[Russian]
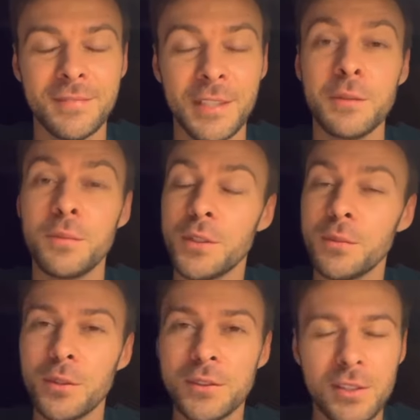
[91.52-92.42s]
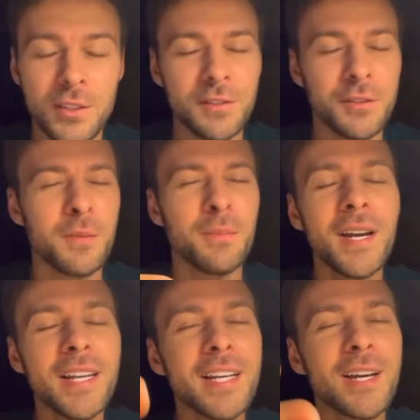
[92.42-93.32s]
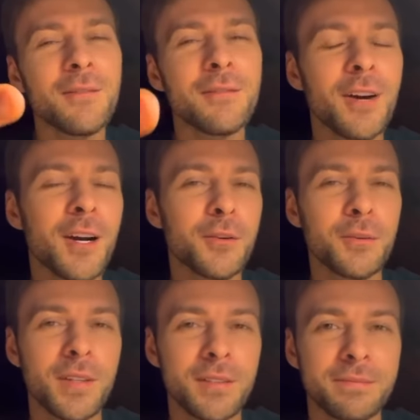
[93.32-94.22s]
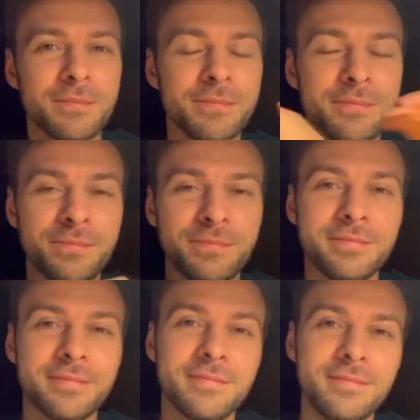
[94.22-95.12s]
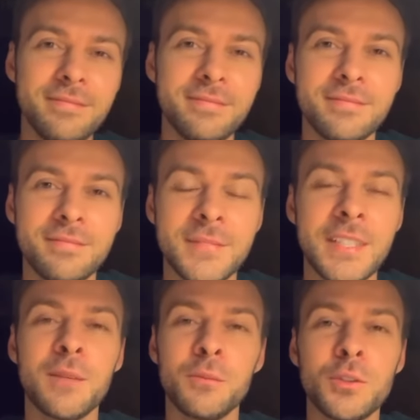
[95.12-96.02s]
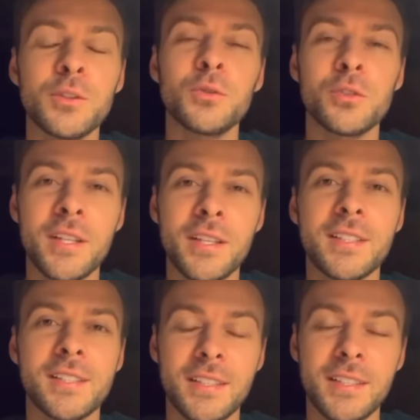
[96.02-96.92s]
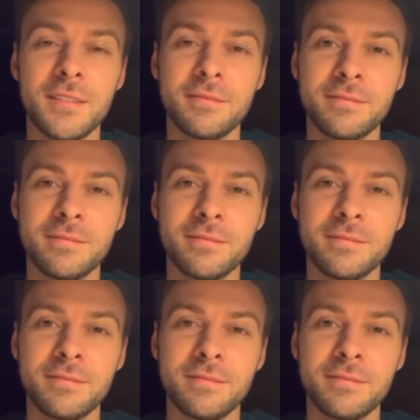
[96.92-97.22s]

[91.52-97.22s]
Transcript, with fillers: и вы будете просто жить в своем маленьком вакууме. Никому не нужная Россия.